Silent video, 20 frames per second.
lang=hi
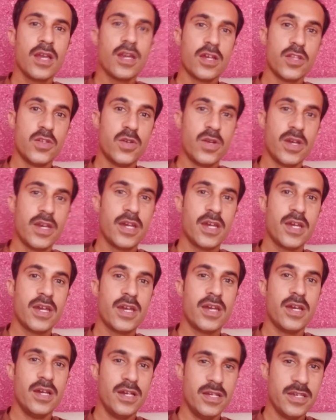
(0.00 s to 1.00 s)
जो
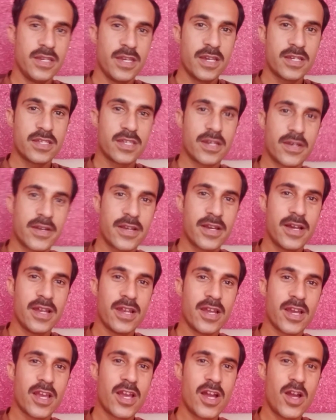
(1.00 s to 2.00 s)
है एक झटका
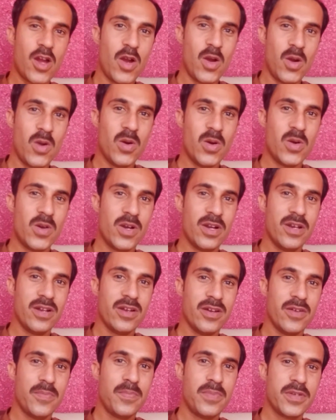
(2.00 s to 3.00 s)
लगा और
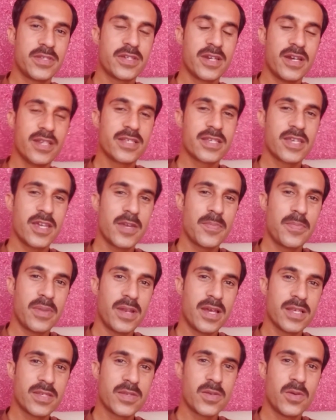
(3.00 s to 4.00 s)
पचास के
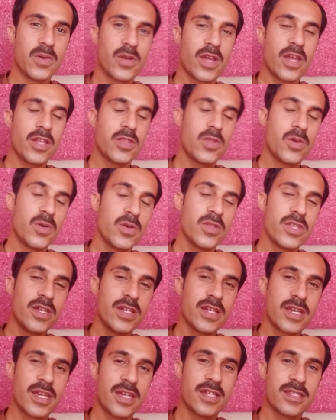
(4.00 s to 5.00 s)
प्लस हो गए दो
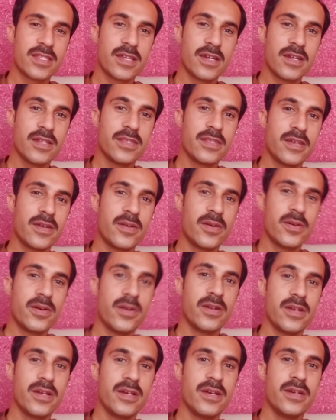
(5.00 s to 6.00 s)
दिन के अंदर अंदर
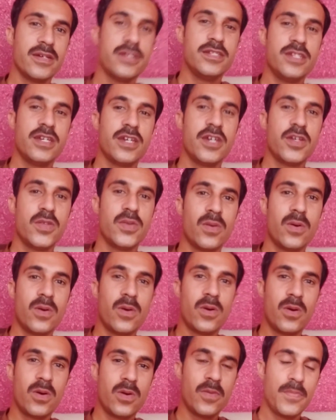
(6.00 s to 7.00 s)
और ये जो
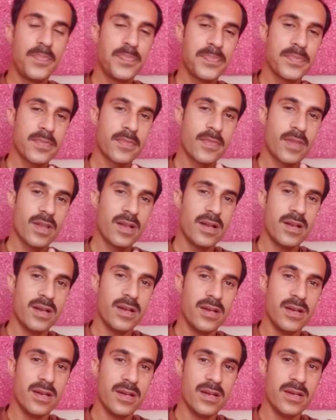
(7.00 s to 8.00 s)

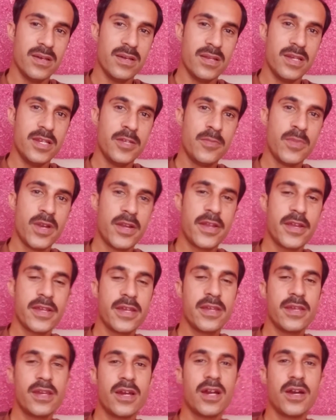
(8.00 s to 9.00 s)
आ, लिमिट है
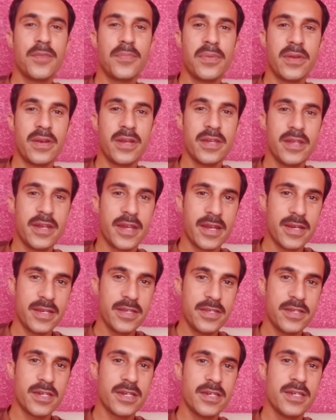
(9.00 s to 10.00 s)
यहाँ पे नहीं
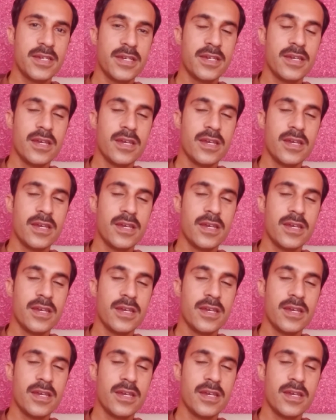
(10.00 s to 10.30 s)
रहनी चाहिए